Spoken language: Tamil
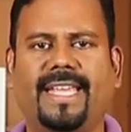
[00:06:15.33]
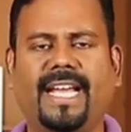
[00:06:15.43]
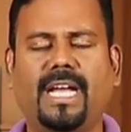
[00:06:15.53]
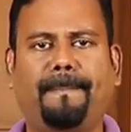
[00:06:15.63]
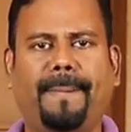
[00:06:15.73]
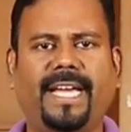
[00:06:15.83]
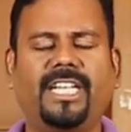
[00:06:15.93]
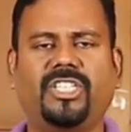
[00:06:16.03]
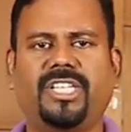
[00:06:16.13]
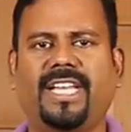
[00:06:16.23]
எங்க
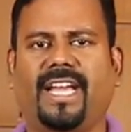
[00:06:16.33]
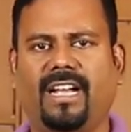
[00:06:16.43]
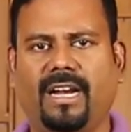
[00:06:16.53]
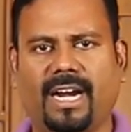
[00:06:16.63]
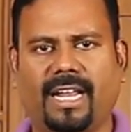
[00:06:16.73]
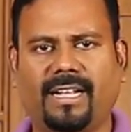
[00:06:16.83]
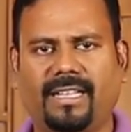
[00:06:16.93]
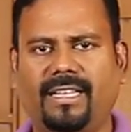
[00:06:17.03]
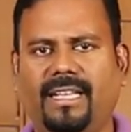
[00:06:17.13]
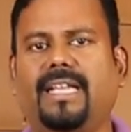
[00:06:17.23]
பயிற்சி எங்க
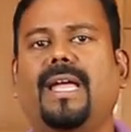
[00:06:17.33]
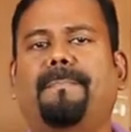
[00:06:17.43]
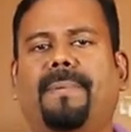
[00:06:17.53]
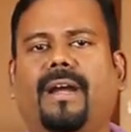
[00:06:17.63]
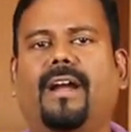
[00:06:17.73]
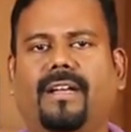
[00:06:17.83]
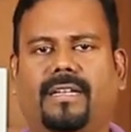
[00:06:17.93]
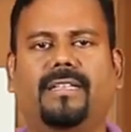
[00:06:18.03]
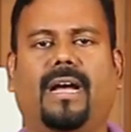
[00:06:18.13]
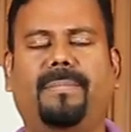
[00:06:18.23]
நடக்குது எப்ப
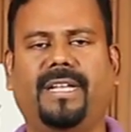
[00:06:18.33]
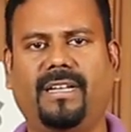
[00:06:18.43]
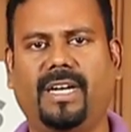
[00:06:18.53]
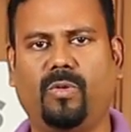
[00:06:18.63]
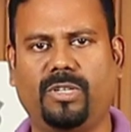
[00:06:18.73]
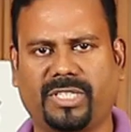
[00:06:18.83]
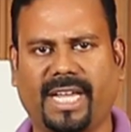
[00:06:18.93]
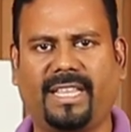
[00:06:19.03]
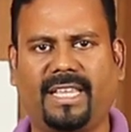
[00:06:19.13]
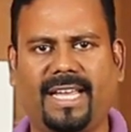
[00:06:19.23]
நடக்குது அப்படிங்கிற ஒரு
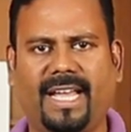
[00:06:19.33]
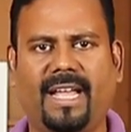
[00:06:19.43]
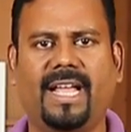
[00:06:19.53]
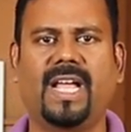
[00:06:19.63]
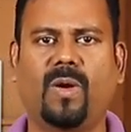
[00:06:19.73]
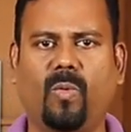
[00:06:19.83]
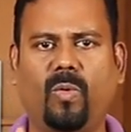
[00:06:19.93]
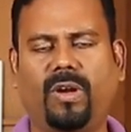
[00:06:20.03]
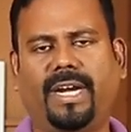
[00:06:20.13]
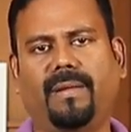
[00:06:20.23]
செய்தியை
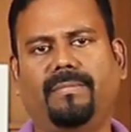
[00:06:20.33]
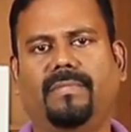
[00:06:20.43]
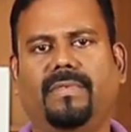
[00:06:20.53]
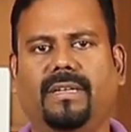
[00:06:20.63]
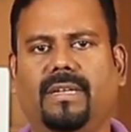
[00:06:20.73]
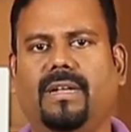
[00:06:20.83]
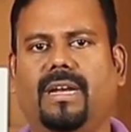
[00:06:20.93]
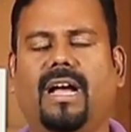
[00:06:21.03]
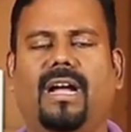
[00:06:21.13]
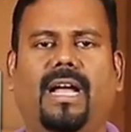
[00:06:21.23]
உங்களிடம்
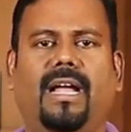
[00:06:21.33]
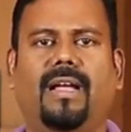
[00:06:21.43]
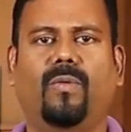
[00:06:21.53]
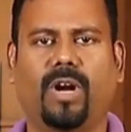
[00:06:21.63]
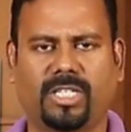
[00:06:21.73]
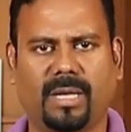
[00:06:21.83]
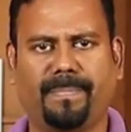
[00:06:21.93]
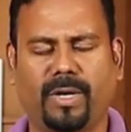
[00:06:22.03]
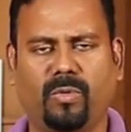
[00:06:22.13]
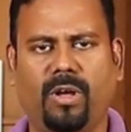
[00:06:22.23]
நாங்க
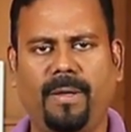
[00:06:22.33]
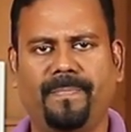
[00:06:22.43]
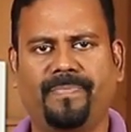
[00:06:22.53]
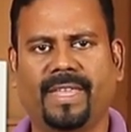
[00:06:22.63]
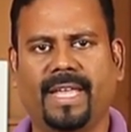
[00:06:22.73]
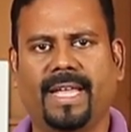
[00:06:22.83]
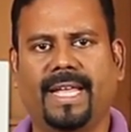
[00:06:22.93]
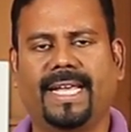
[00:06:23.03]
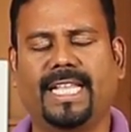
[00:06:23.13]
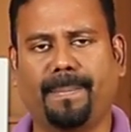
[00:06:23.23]
வாட்ஸ்அப் பண்ணுவோம்
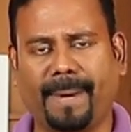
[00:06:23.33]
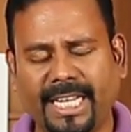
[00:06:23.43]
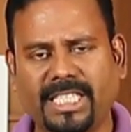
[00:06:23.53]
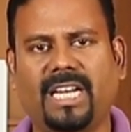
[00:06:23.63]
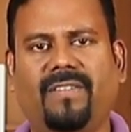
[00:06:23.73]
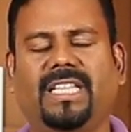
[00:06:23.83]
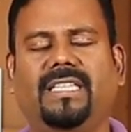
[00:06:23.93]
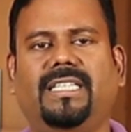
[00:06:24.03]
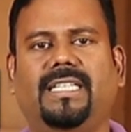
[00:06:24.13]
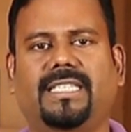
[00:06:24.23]
இந்த பயிற்சியில
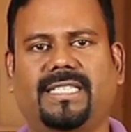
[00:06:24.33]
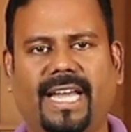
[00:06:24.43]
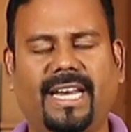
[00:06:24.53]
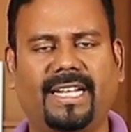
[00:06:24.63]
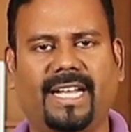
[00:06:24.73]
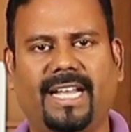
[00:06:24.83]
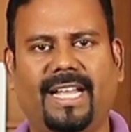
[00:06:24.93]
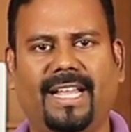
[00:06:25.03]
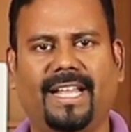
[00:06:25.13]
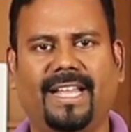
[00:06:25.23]
வந்து சேருங்க
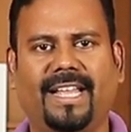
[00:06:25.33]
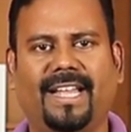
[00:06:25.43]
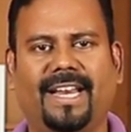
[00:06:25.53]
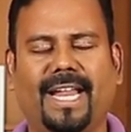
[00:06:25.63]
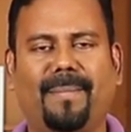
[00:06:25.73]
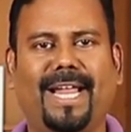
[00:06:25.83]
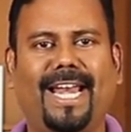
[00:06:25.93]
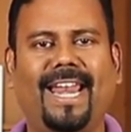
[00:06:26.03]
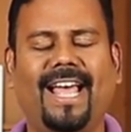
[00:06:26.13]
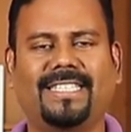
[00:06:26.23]
நம்ம
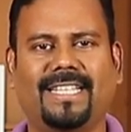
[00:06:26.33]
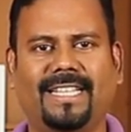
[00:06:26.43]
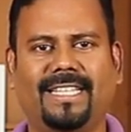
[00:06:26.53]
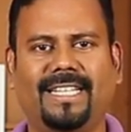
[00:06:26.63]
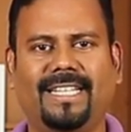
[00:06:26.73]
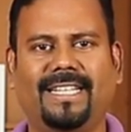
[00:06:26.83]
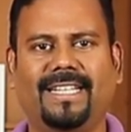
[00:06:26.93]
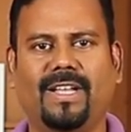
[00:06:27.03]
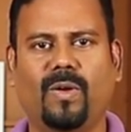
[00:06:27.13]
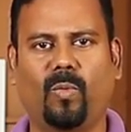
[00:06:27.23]
எல்லாம் சேர்ந்து
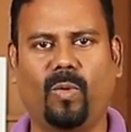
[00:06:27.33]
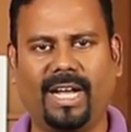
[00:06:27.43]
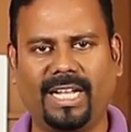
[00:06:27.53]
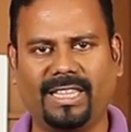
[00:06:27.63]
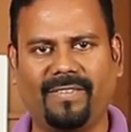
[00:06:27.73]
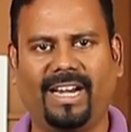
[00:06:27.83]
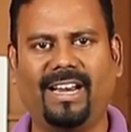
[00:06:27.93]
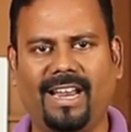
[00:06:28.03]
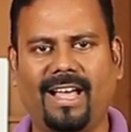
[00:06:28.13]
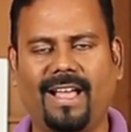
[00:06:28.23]
உலகத்தை
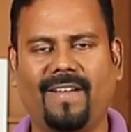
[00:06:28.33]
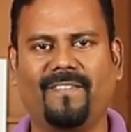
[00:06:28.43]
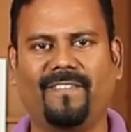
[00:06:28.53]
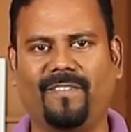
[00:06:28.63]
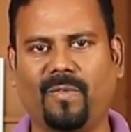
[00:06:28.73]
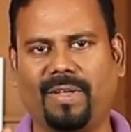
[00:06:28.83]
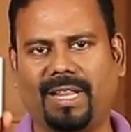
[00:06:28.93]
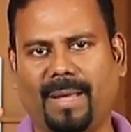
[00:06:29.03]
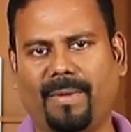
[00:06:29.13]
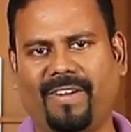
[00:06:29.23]
வெல்லலாம்
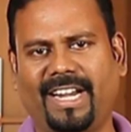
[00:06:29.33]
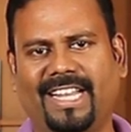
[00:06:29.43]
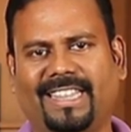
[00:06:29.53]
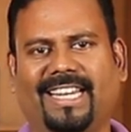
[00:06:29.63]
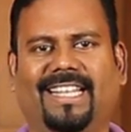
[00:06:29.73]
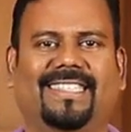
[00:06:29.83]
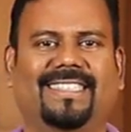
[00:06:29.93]
நம்ம வணிகத்துல